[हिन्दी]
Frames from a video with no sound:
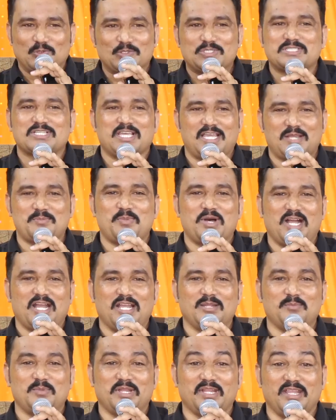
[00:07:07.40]
उसका एक
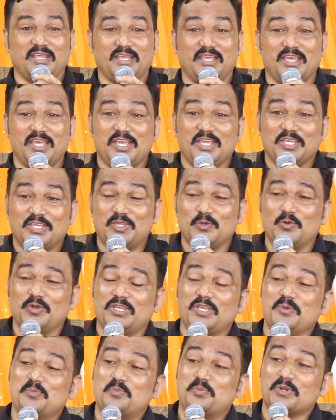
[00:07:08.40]
पागलपन है
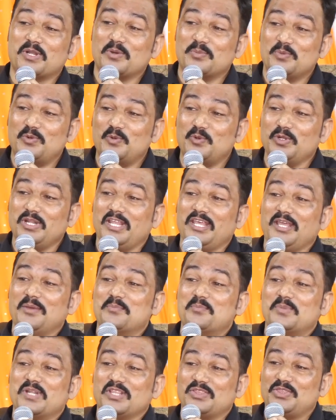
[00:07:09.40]
क्योंकि प्रभु ने
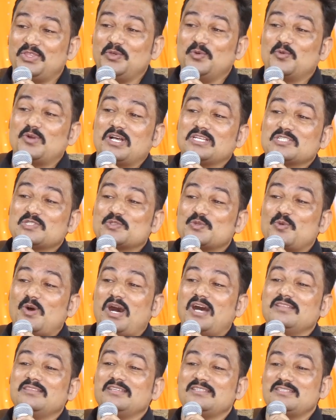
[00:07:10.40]
मृत्यु का
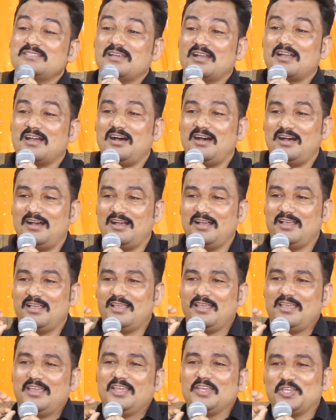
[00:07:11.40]
स्वाद चखा
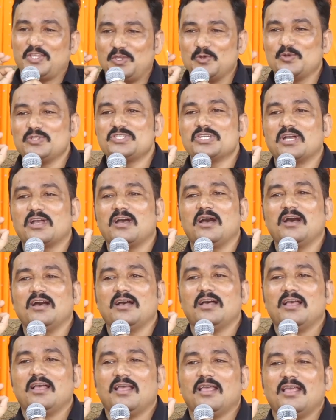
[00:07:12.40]
क्यों चखा
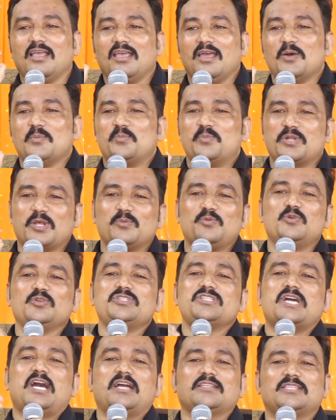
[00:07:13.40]
प्रभु
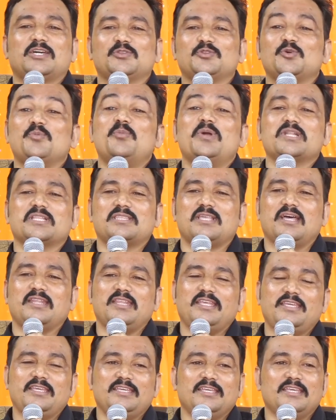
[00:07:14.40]
चाहता तो मरता
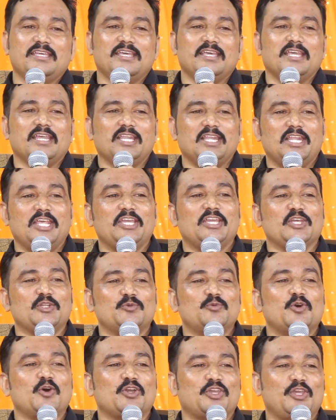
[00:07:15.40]
नहीं लेकिन
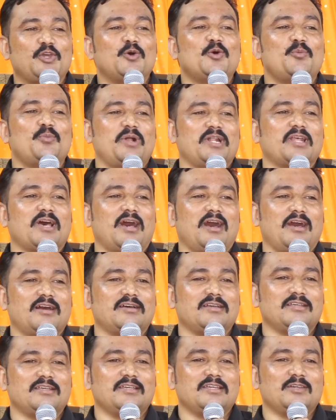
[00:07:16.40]
वो क्यों मरा
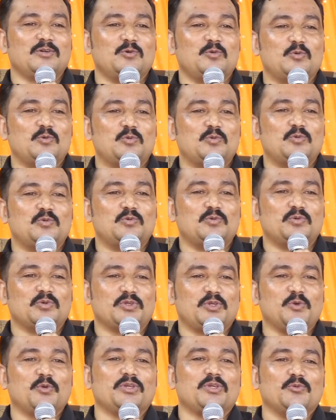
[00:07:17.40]

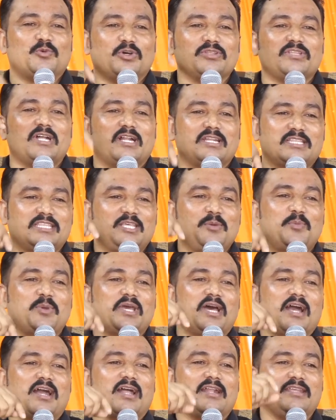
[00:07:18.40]
क्योंकि वो धरती पे
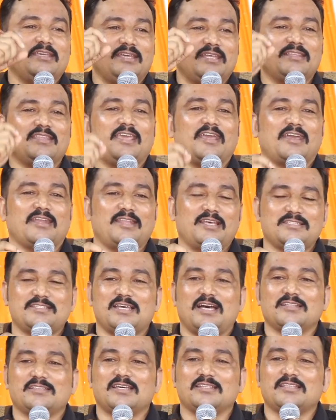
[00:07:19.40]
आकर ये देखना
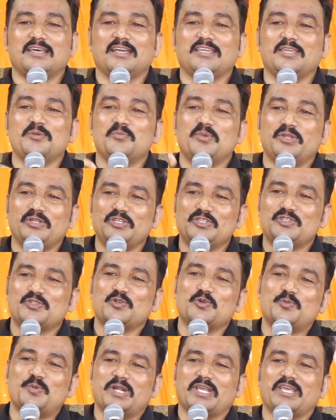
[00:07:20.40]
चाहता था कि मनुष्य के
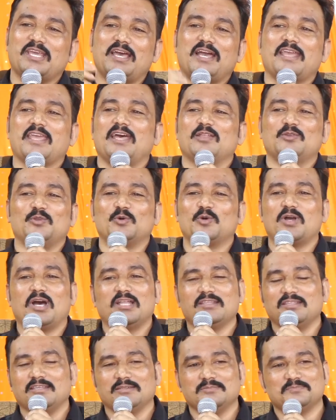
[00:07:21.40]
ऊपर क्या क्या दुख
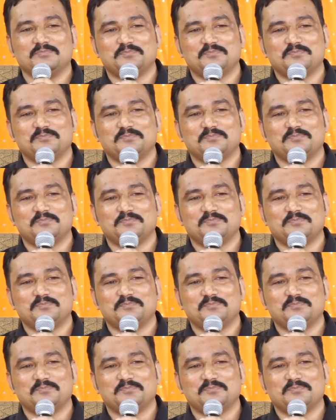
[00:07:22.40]
आते हैं